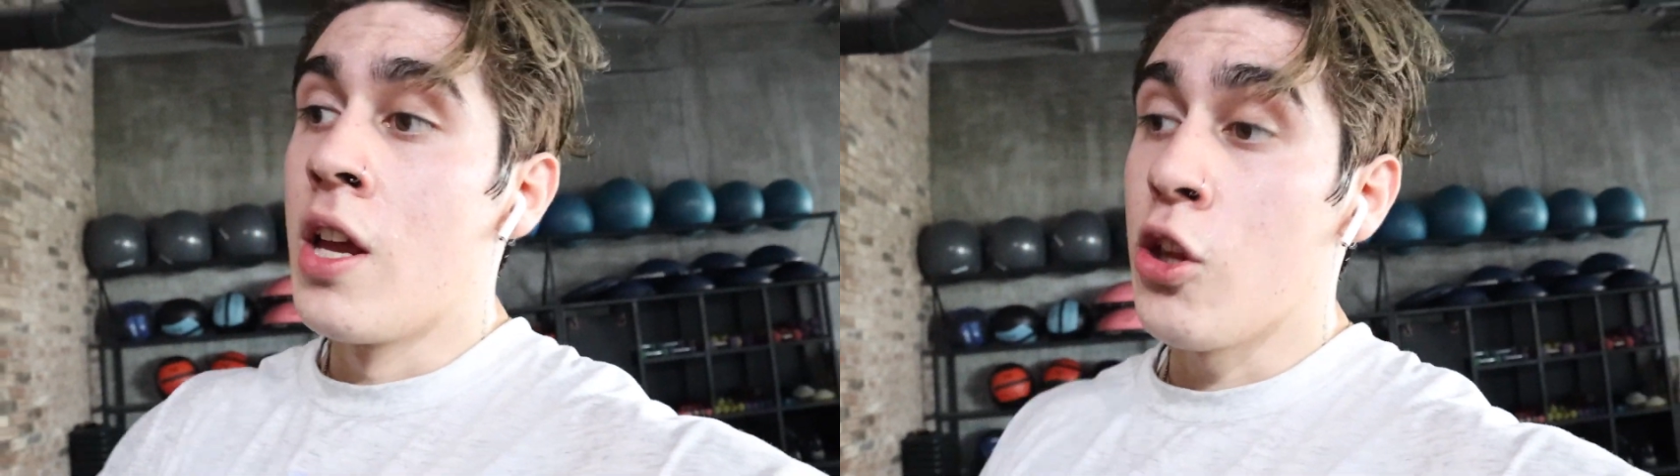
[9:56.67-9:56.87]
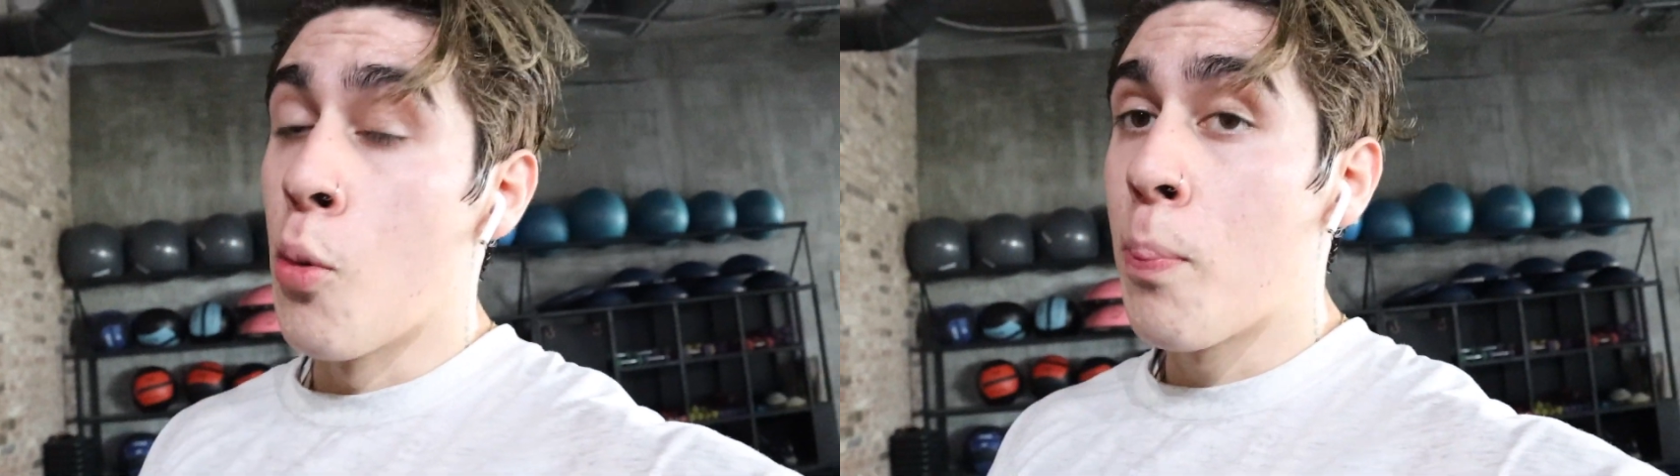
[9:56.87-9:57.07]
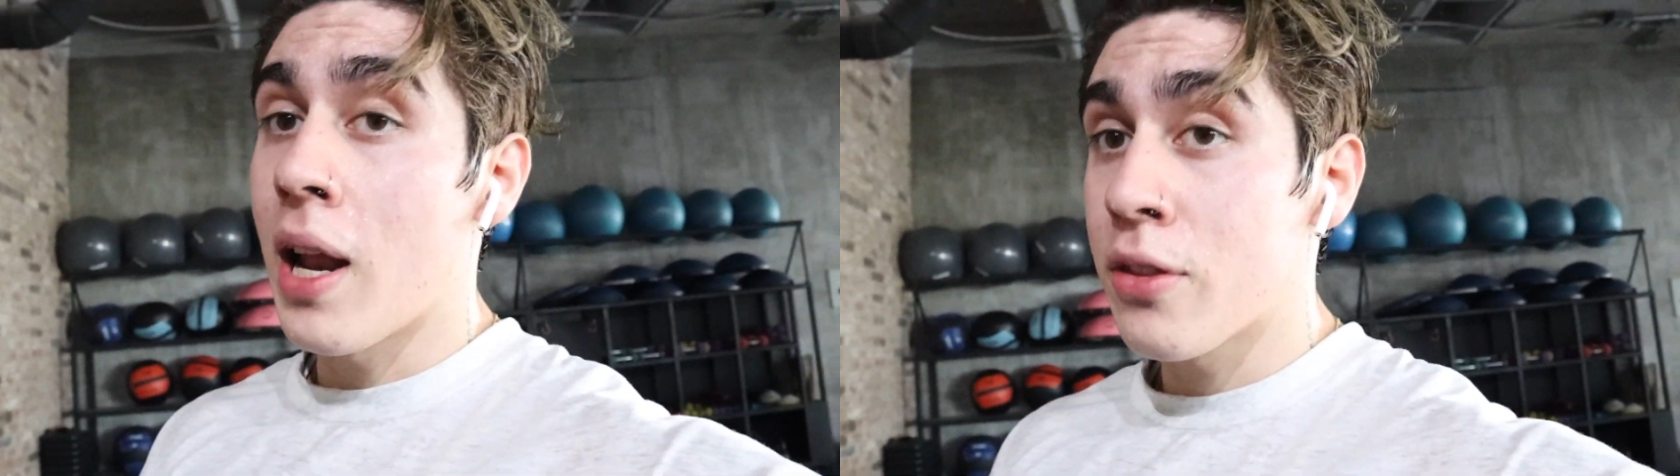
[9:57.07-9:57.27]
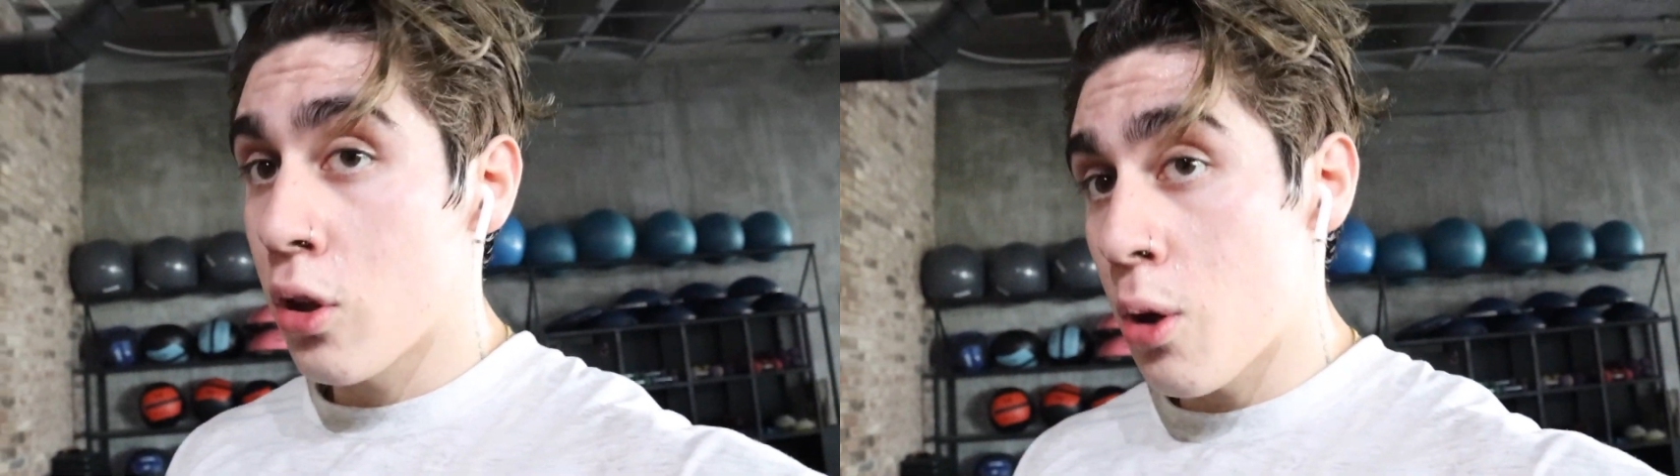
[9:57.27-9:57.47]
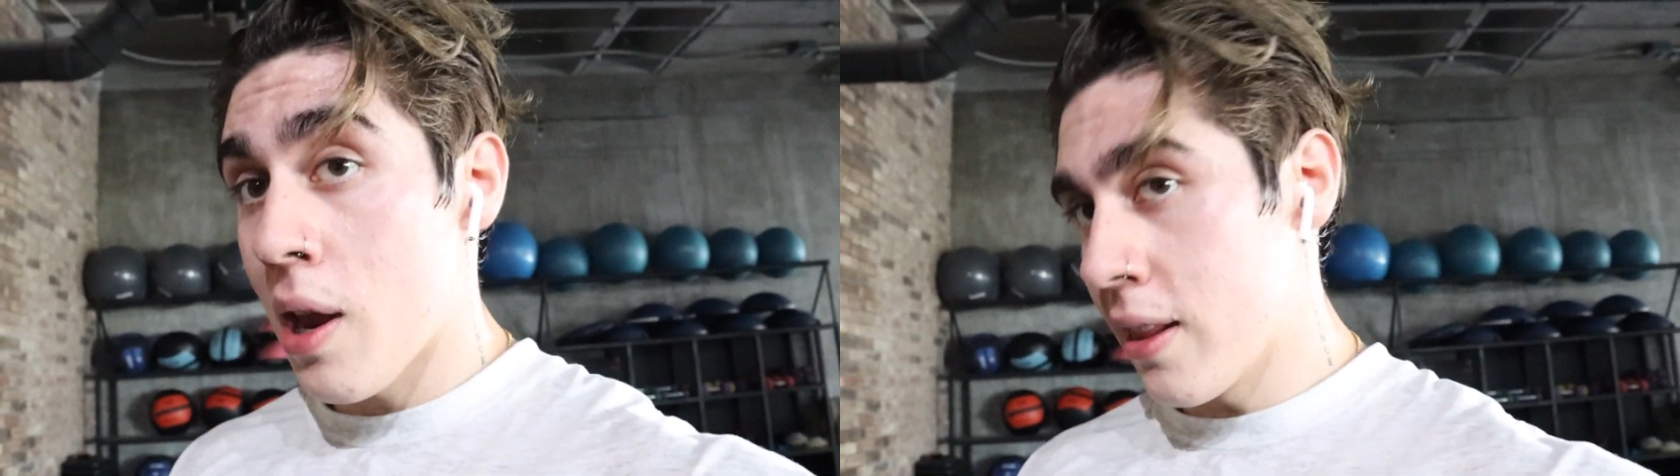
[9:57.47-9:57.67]
y un
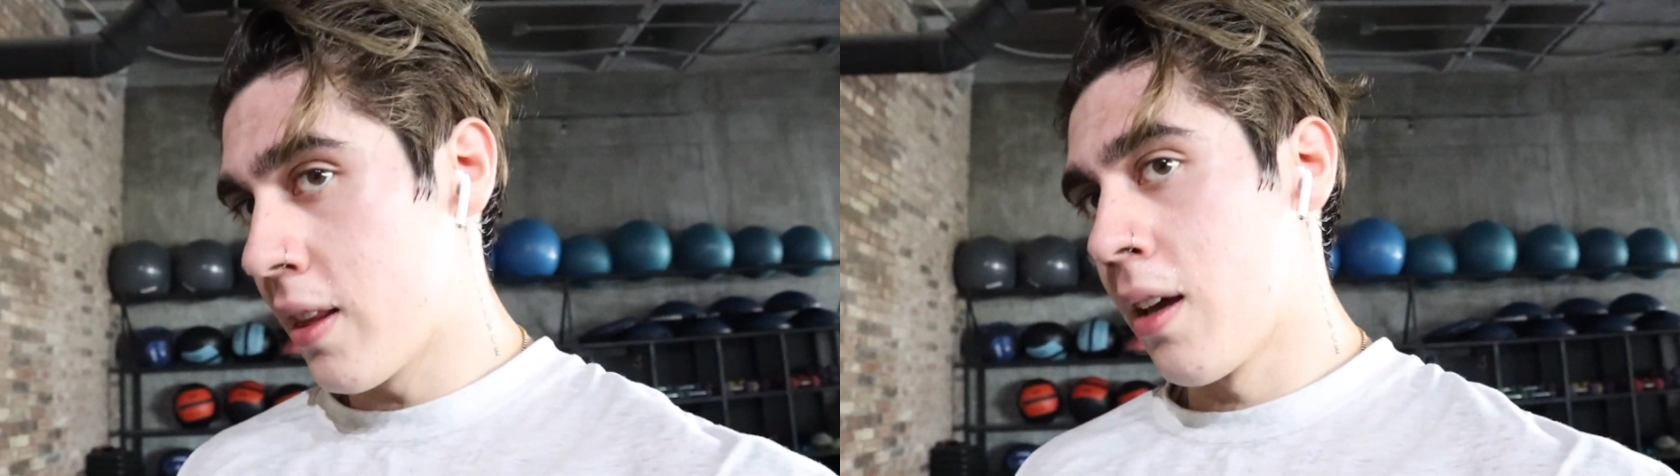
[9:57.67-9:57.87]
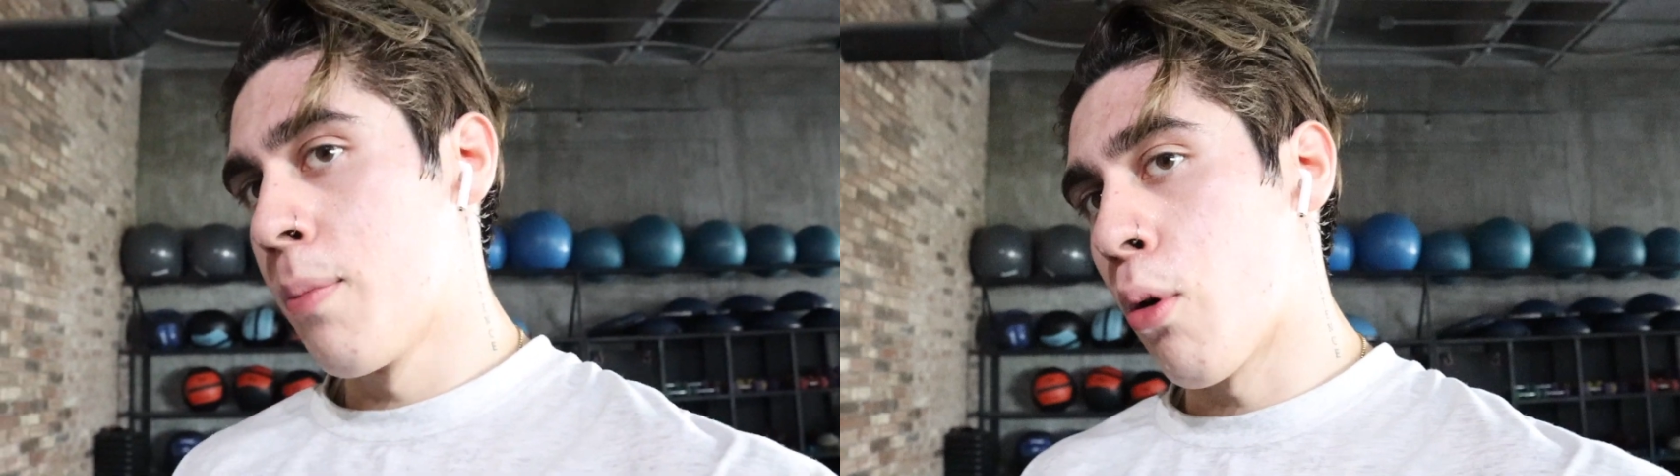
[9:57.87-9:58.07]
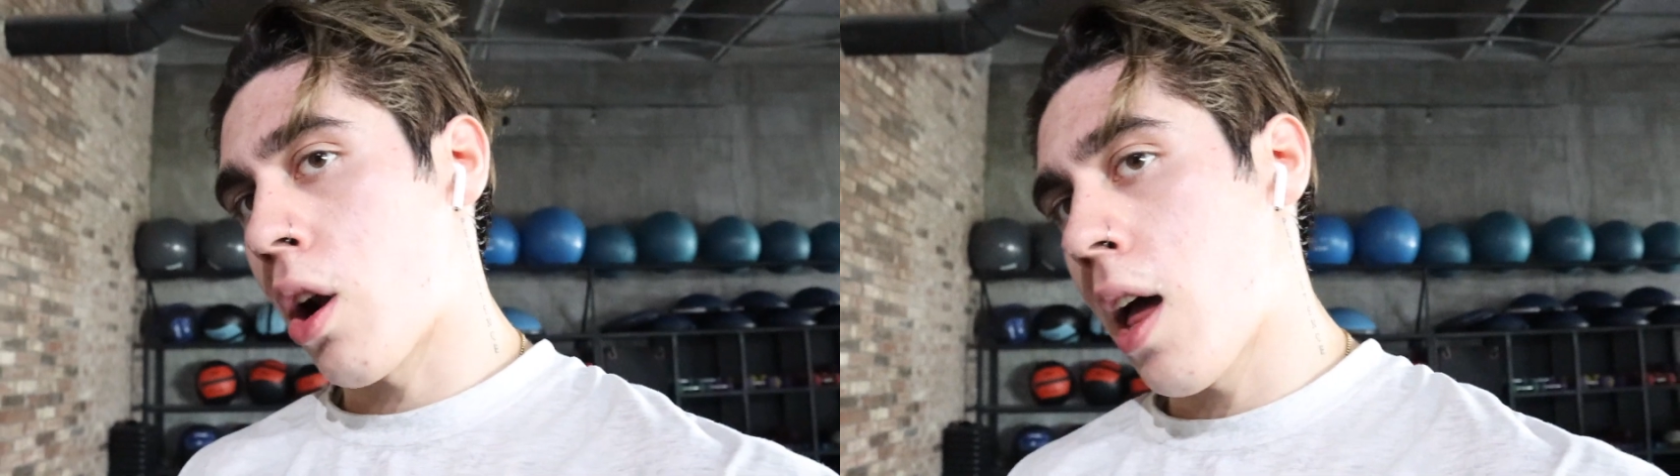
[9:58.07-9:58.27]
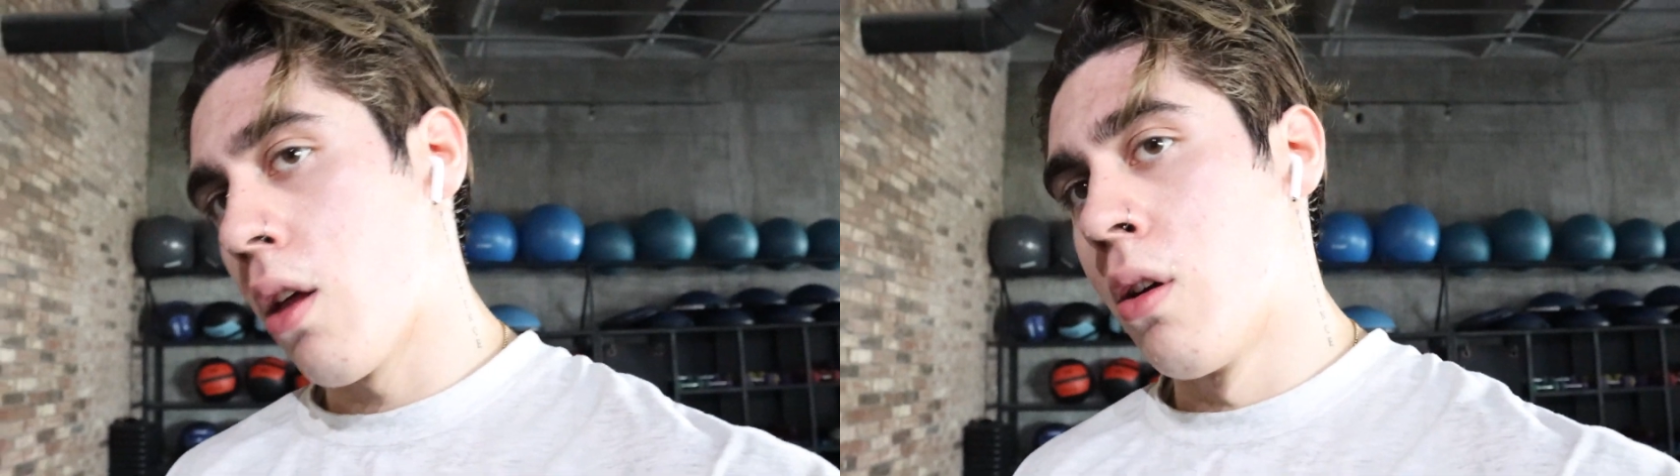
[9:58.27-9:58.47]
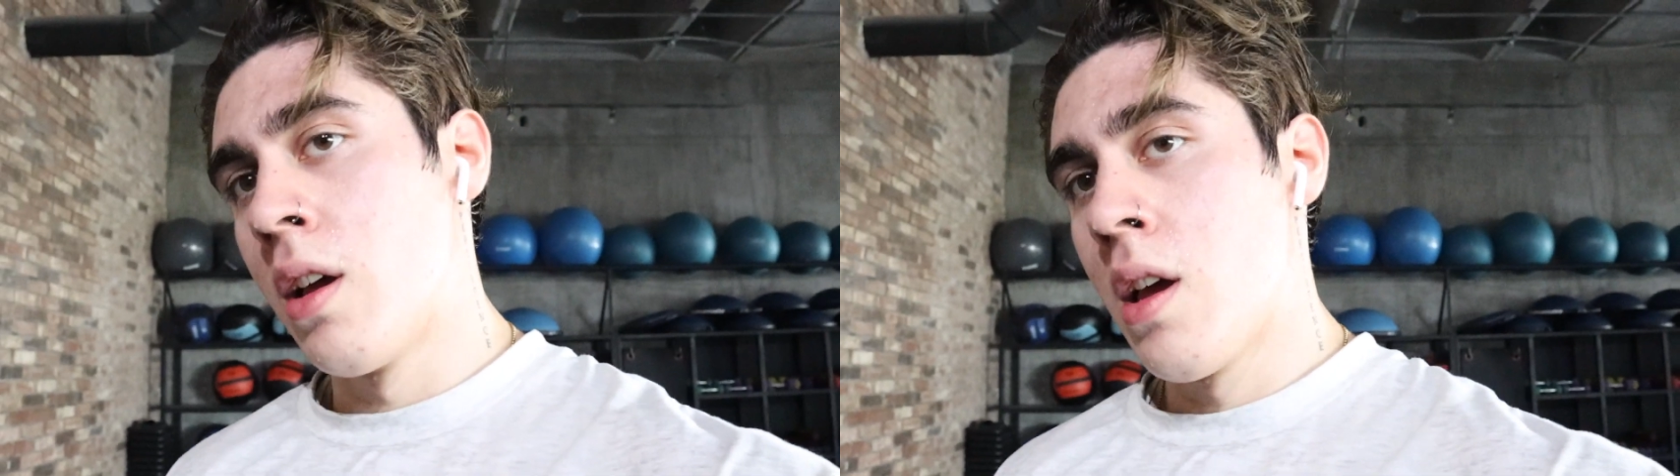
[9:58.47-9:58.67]
plato de 20 por
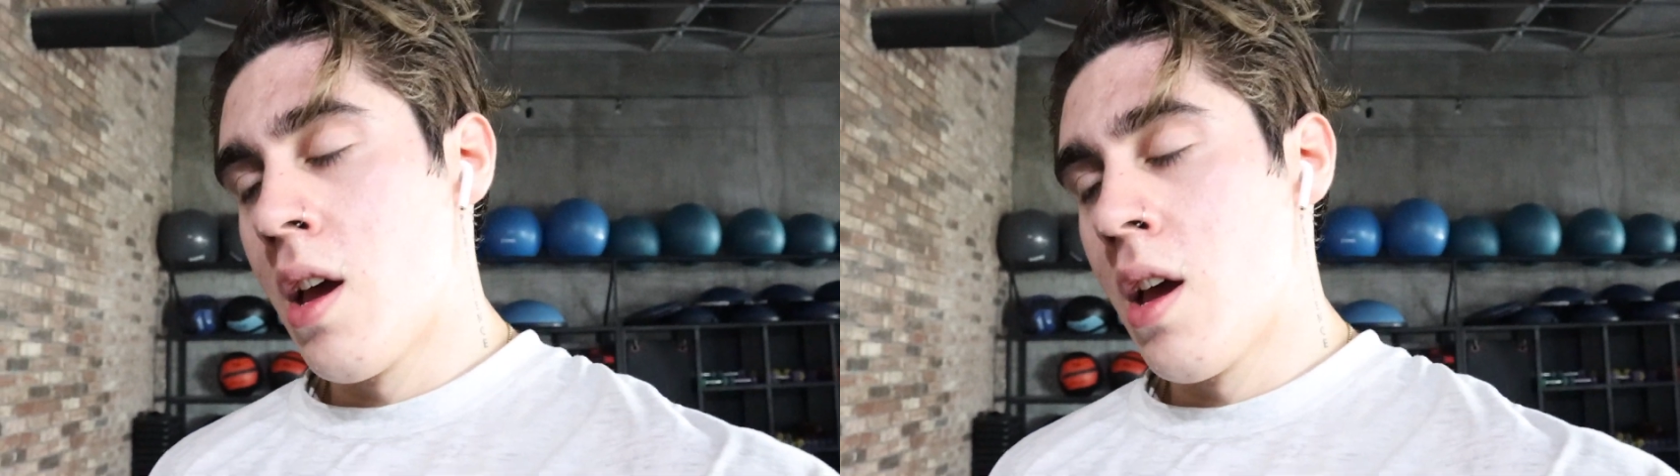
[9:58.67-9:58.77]
lado.